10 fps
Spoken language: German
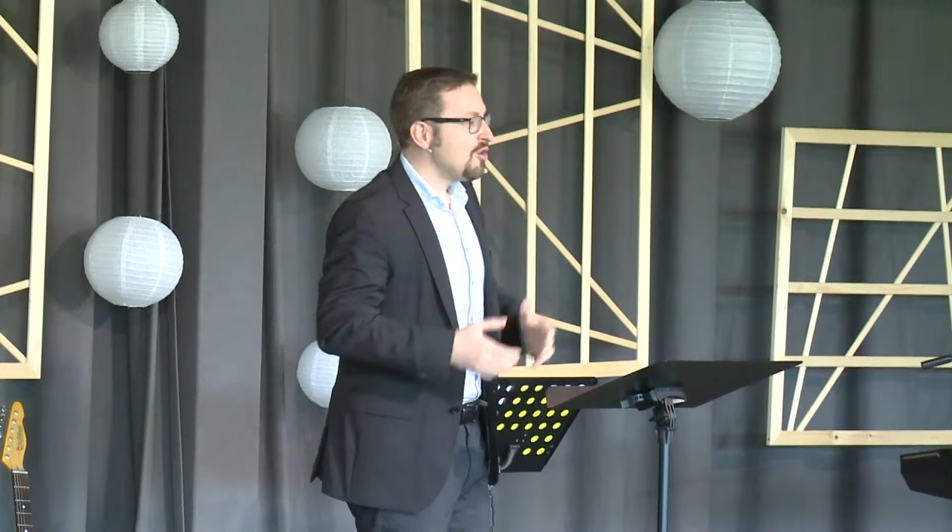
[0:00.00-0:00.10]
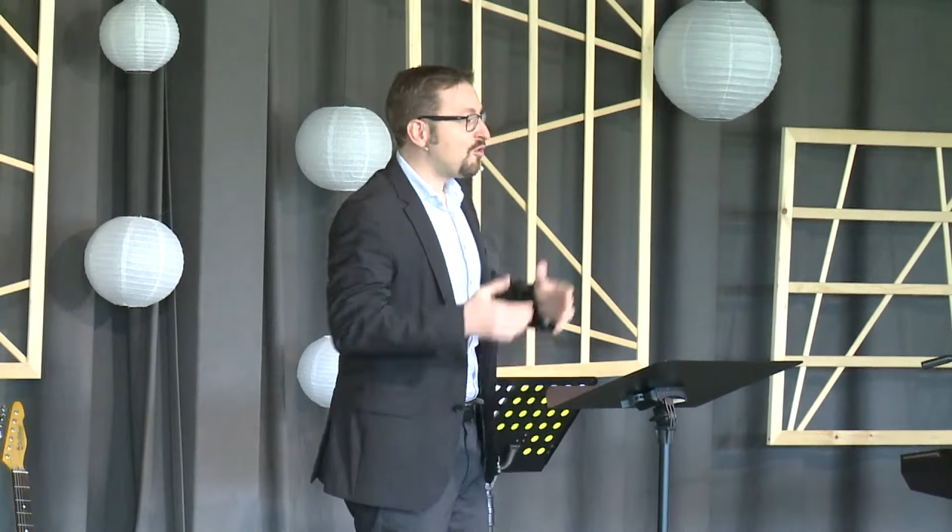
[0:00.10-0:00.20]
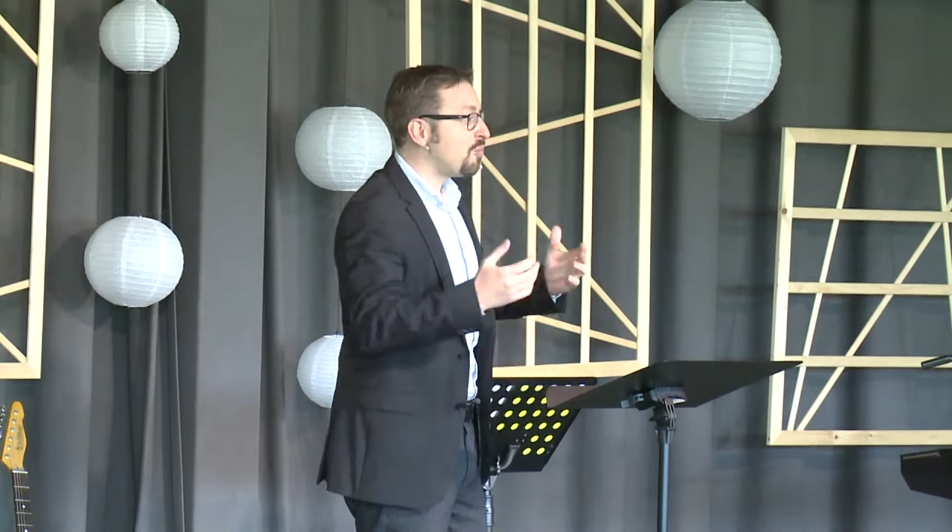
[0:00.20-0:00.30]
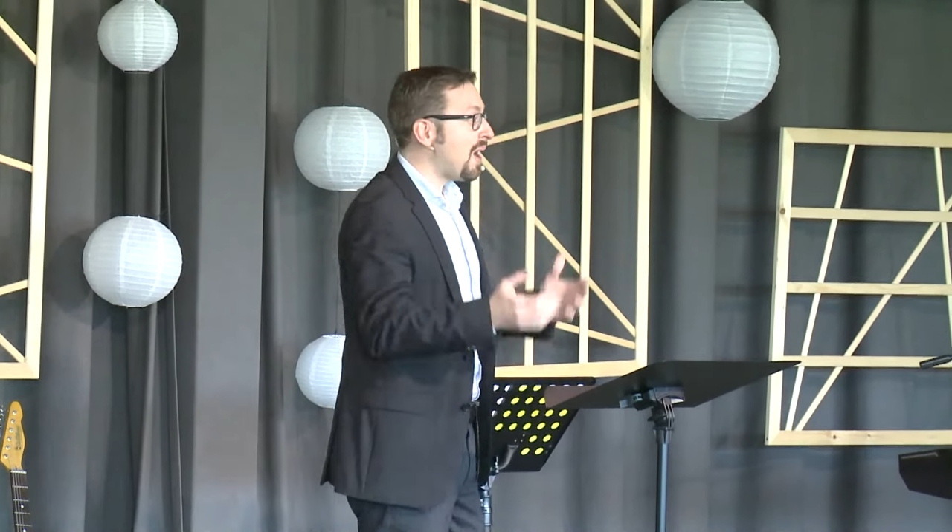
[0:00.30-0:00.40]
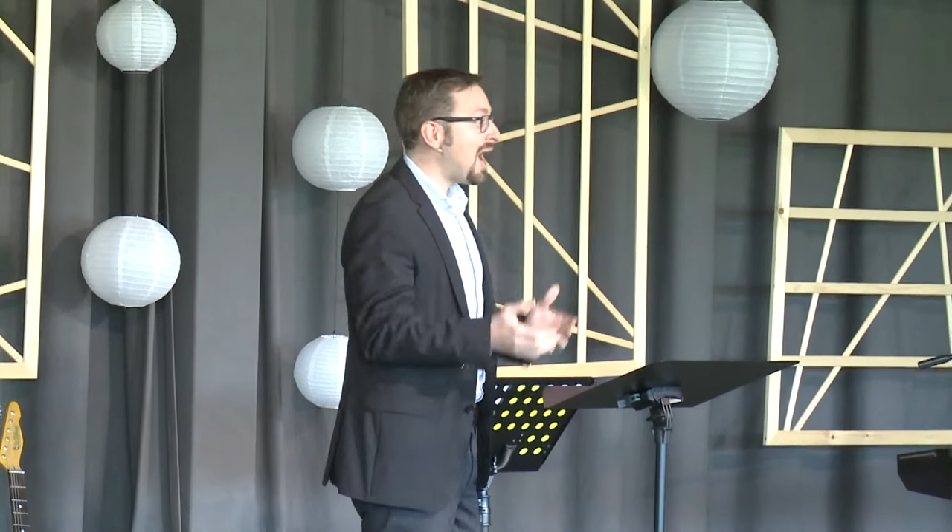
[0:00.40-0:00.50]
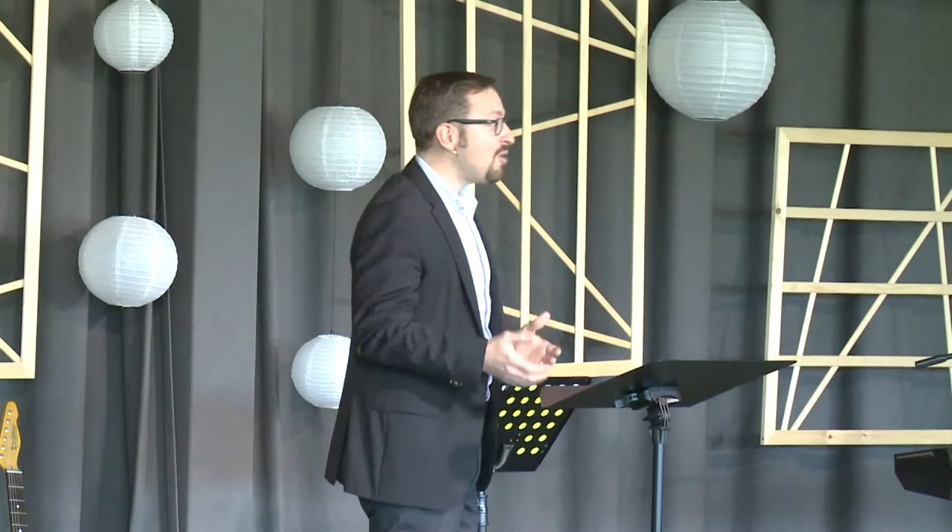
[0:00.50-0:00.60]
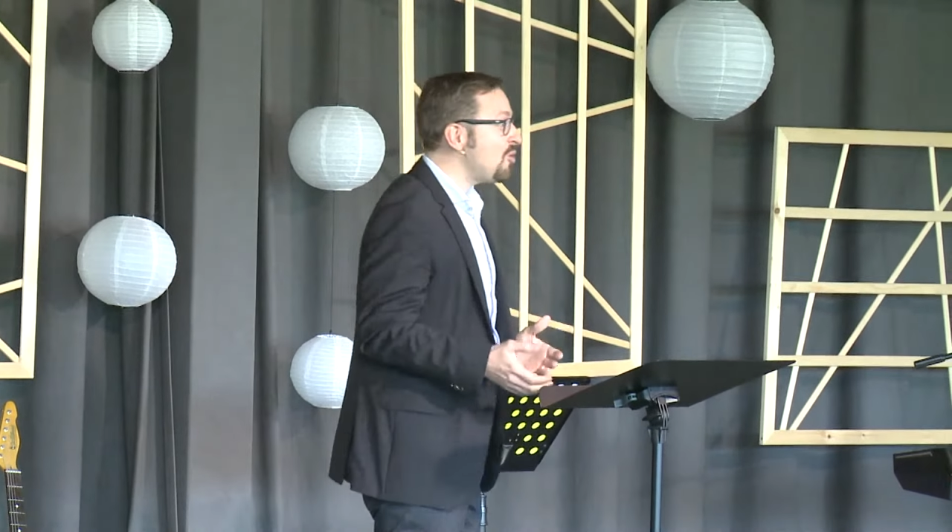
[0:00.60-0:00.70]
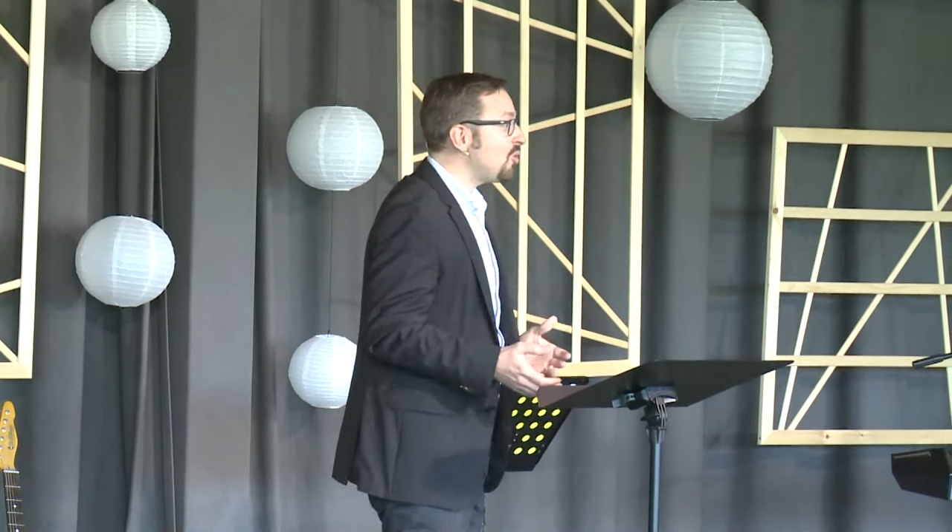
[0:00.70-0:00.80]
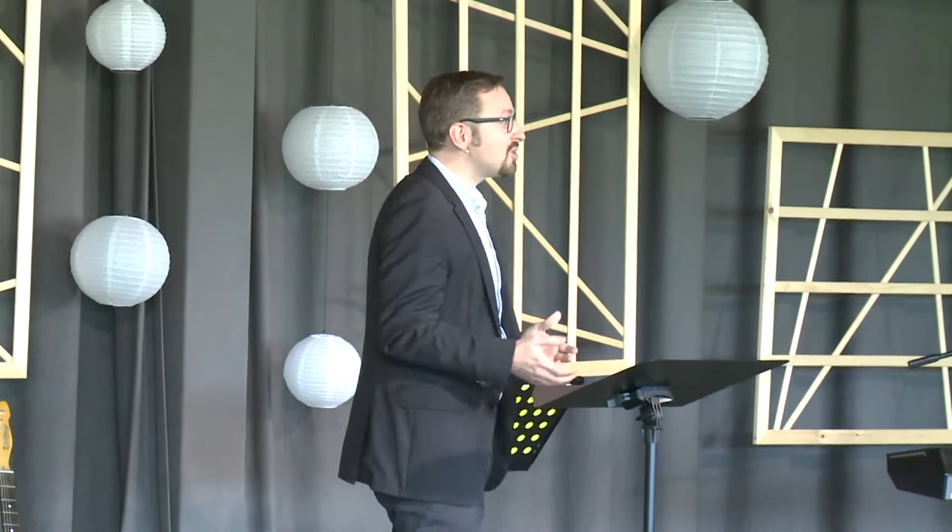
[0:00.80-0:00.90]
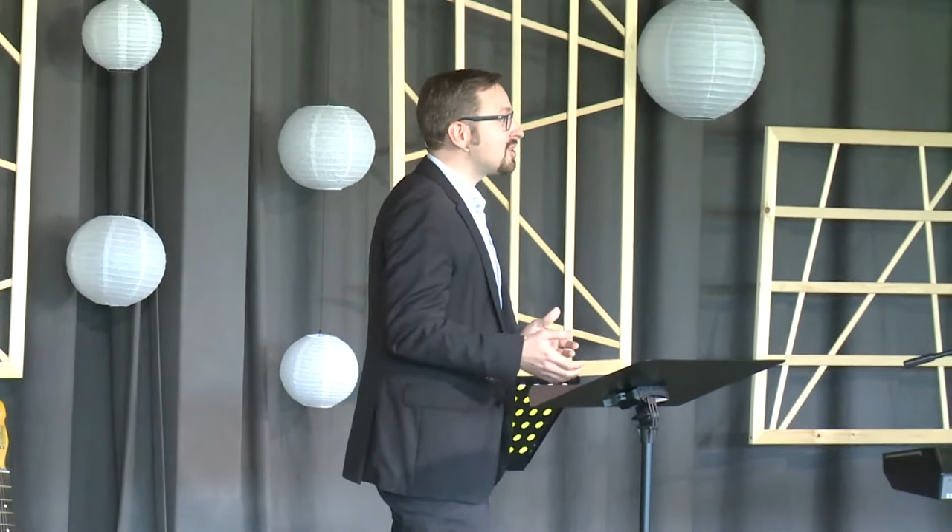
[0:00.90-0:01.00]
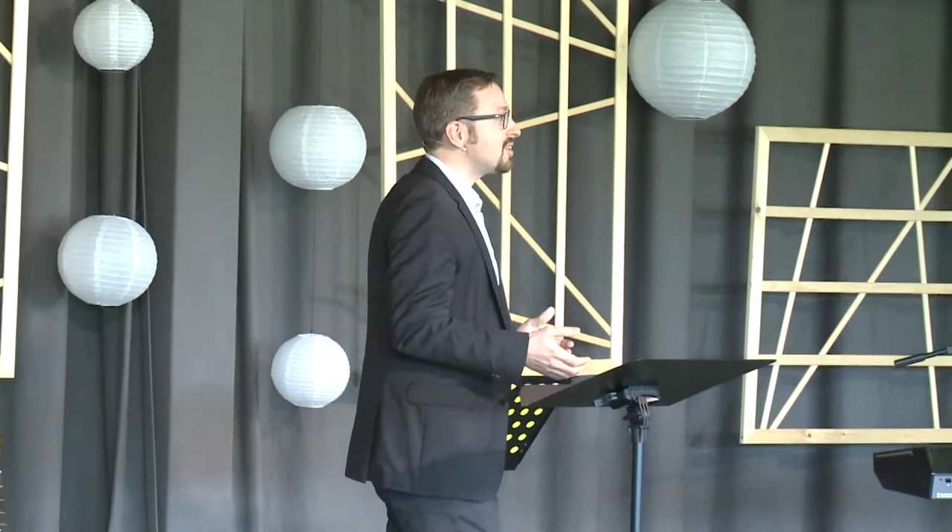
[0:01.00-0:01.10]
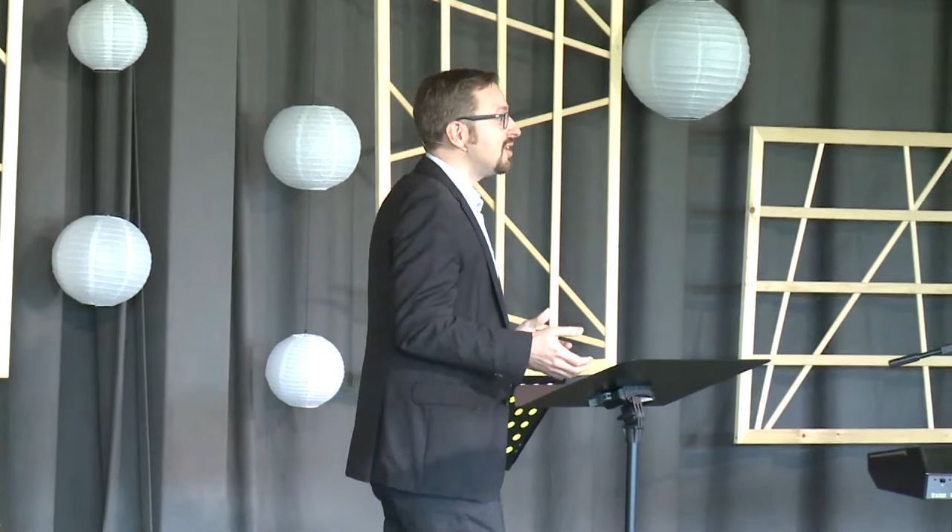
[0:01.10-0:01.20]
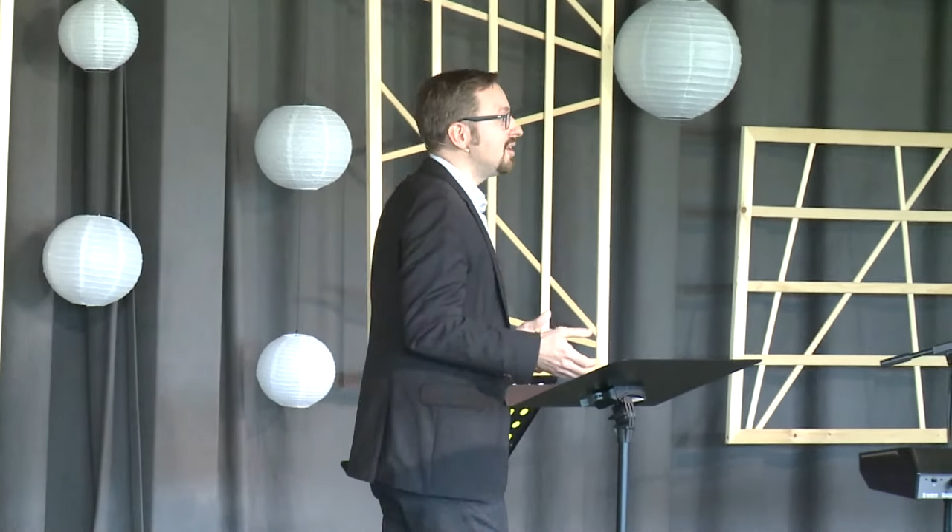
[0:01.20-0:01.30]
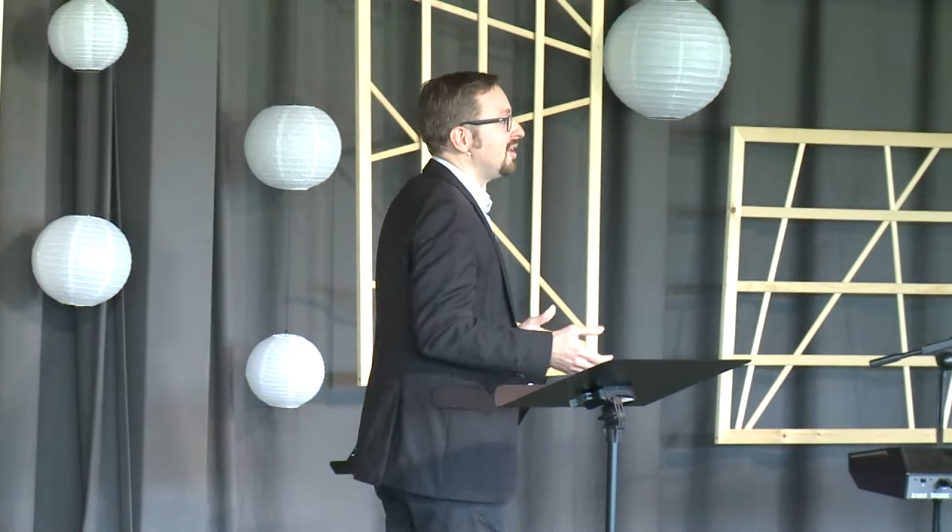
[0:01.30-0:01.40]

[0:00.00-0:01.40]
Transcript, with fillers: Von Paulus,